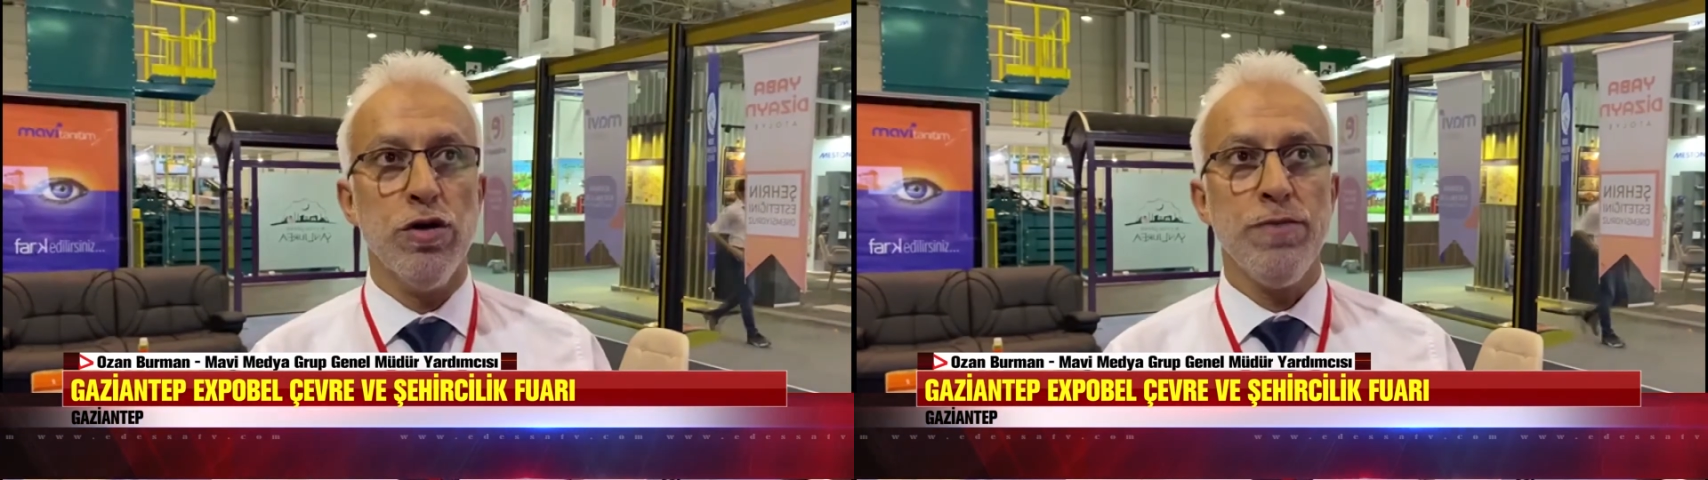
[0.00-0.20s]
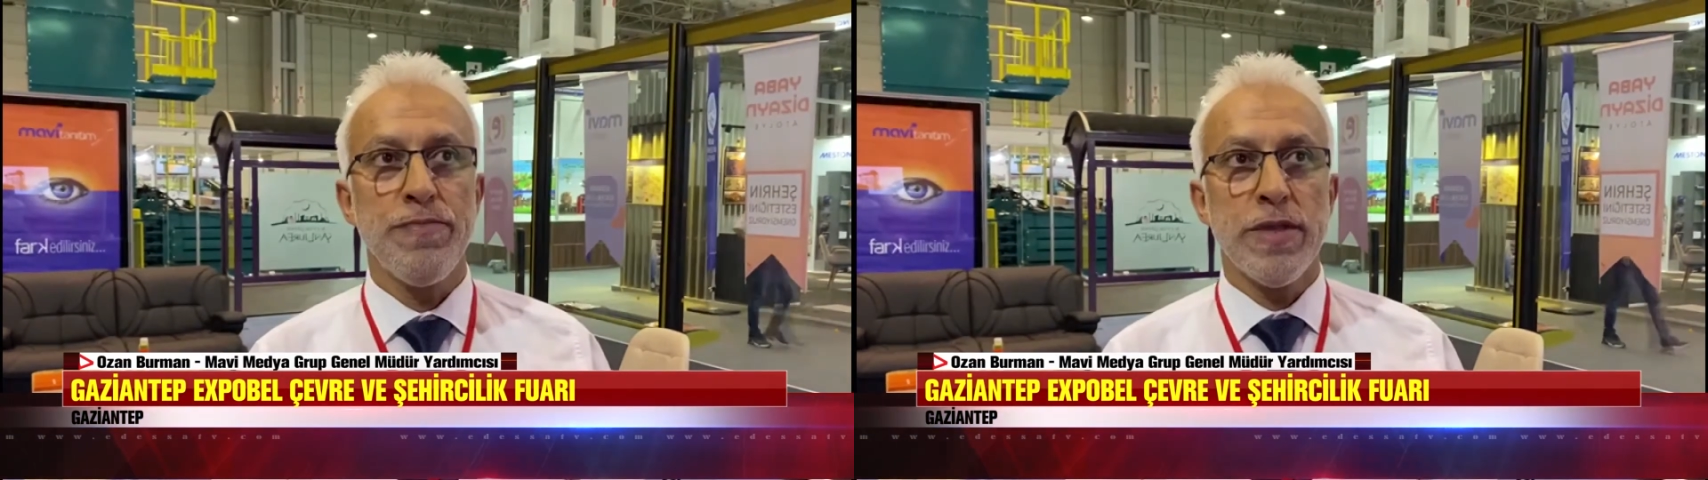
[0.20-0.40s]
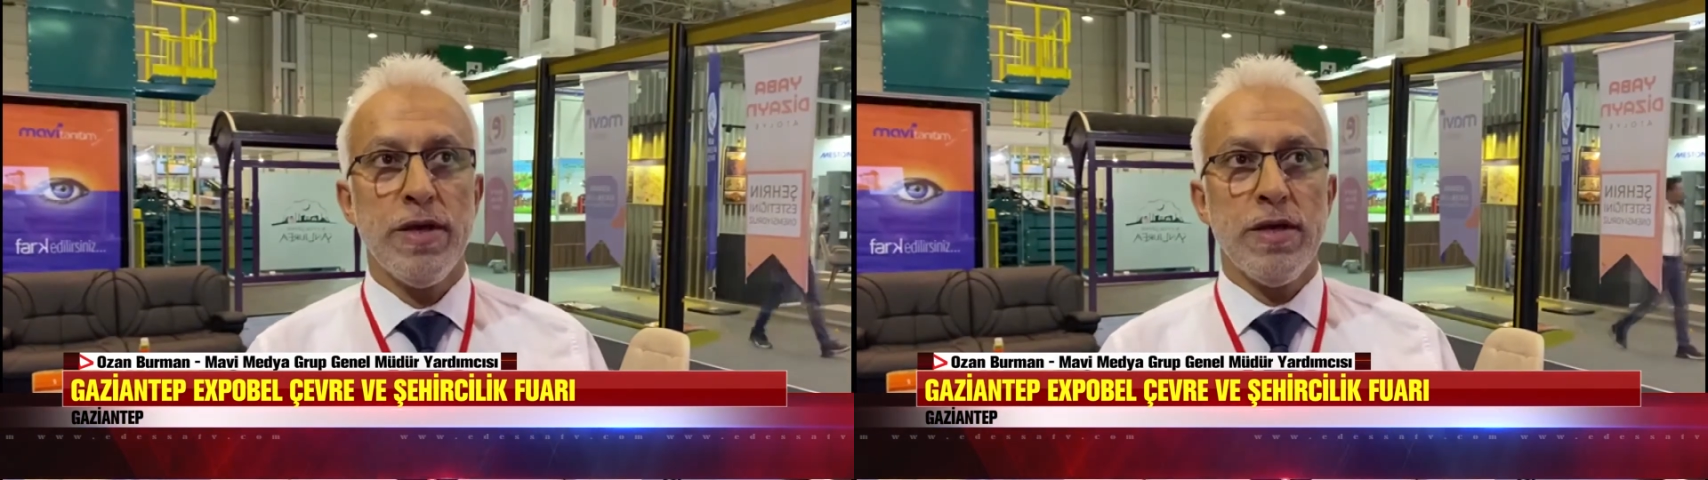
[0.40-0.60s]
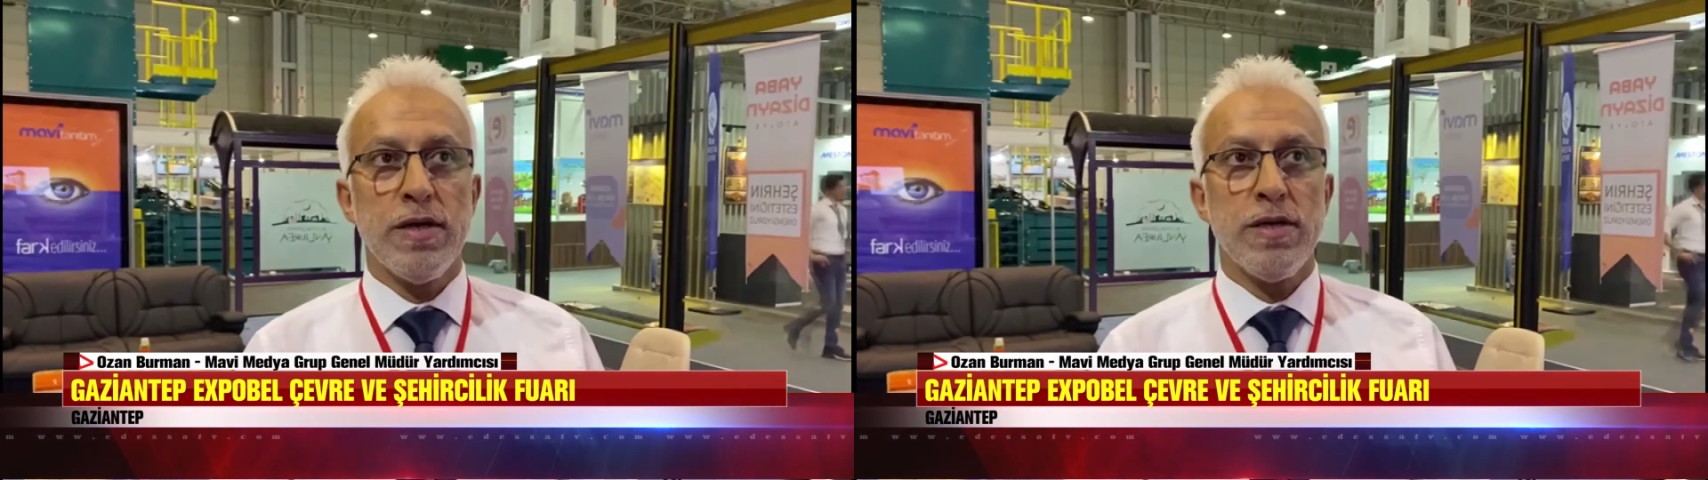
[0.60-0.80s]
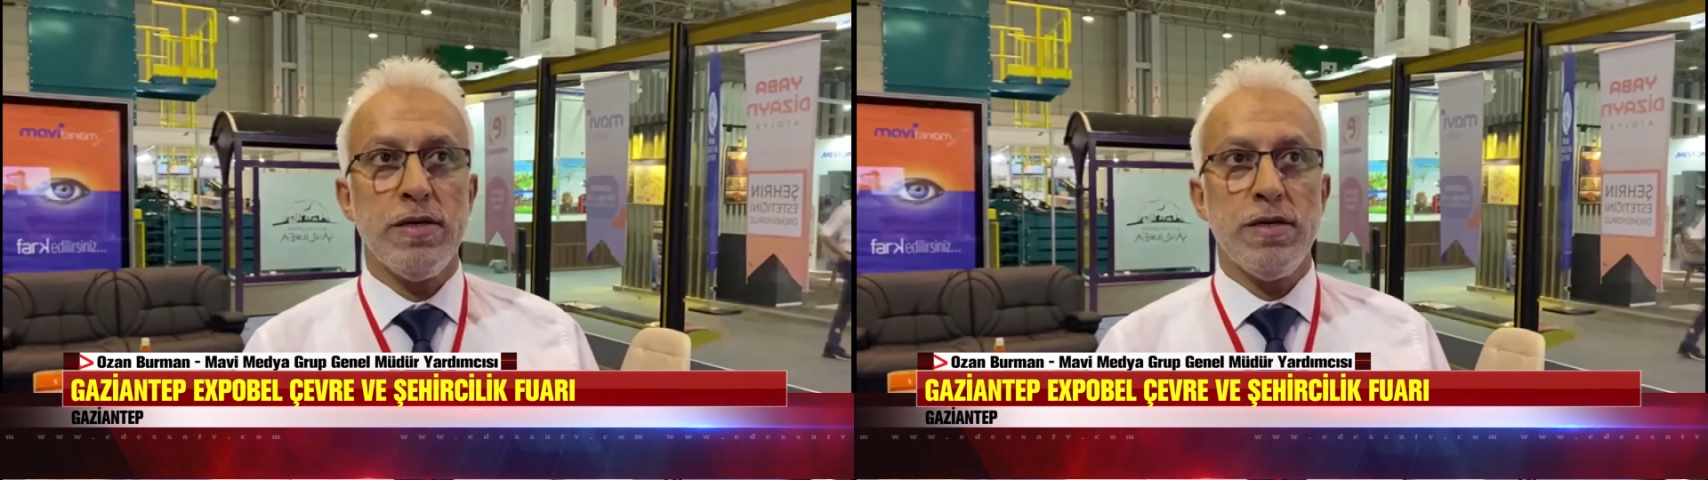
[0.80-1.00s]

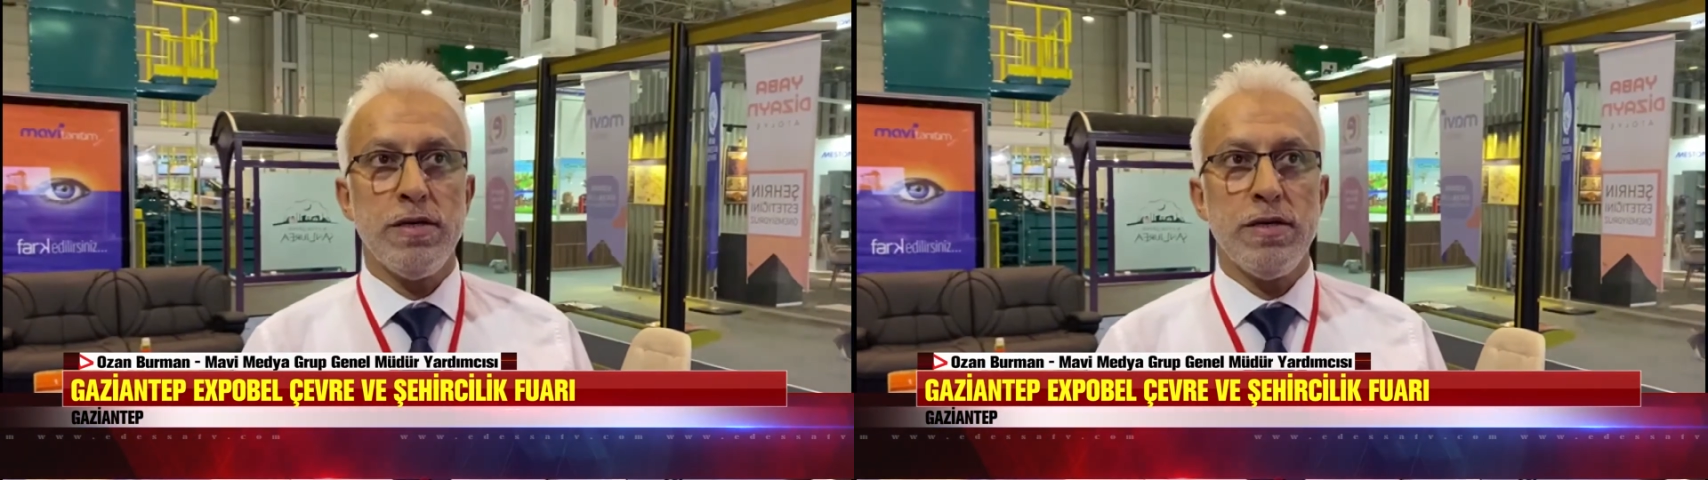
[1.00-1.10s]
e,